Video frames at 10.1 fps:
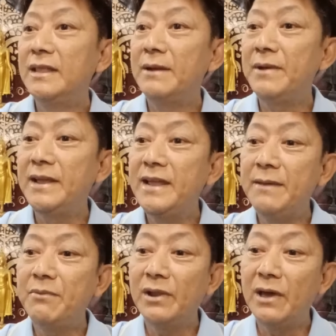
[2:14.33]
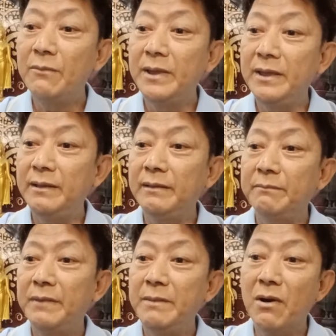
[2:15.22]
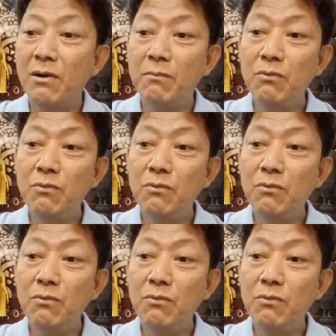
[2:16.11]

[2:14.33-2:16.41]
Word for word: ทำไงได้พอเราไปไปบอก